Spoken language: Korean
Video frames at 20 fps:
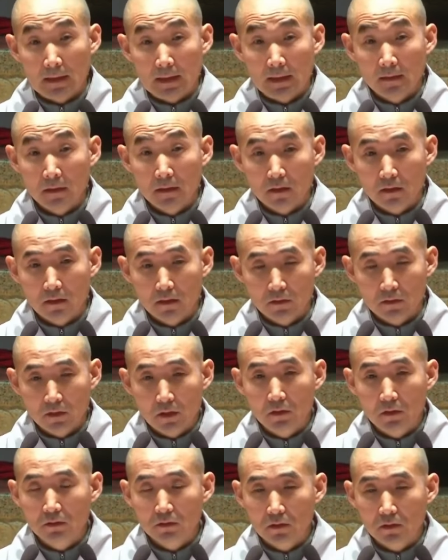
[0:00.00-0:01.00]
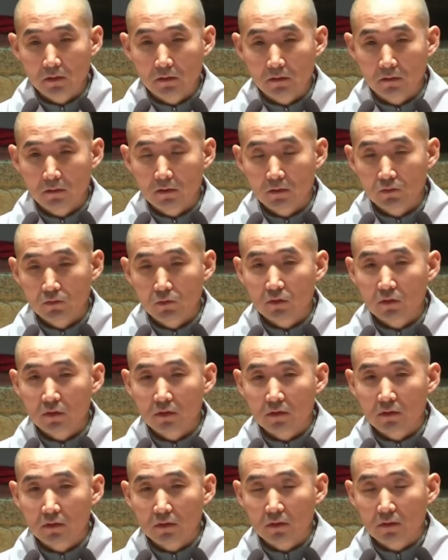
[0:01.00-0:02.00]
알게 되어서 또
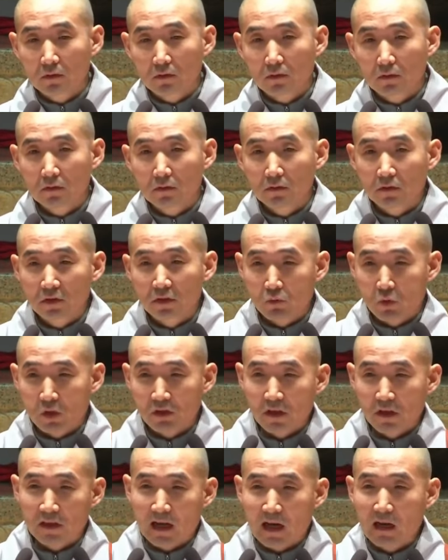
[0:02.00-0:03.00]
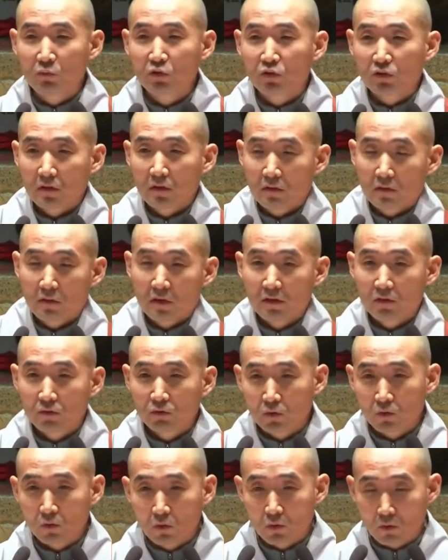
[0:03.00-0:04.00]
그런 거에서 굉장히 감흥을 해서
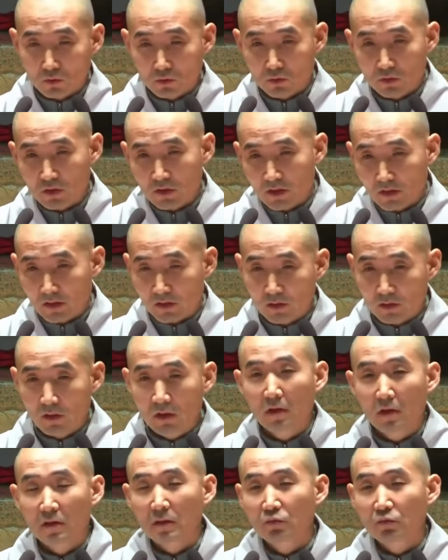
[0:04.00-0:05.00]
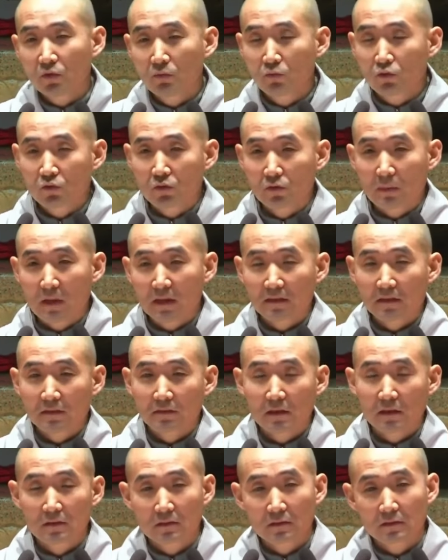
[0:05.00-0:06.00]
서로 이렇게 입소문을 많이
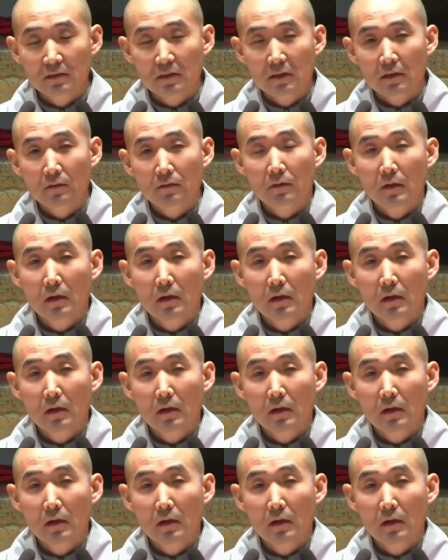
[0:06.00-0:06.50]
내는 거더라고요.